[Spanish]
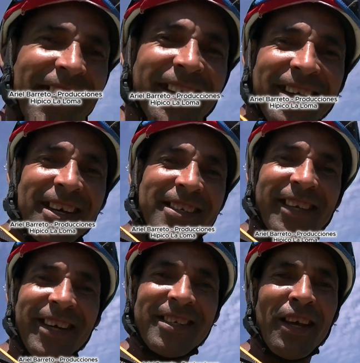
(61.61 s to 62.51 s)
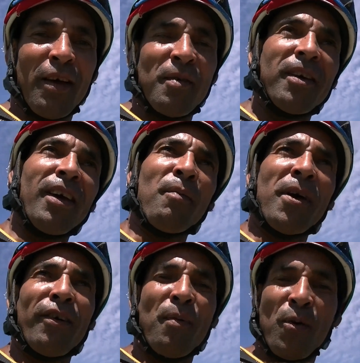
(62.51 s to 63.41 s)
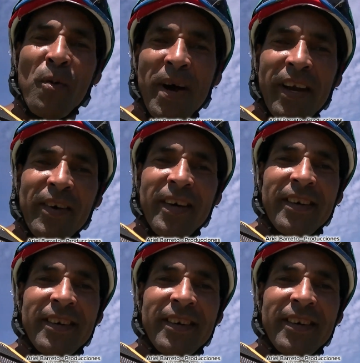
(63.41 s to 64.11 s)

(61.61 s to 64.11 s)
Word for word: Gracias, gracias. Espero ir por mano.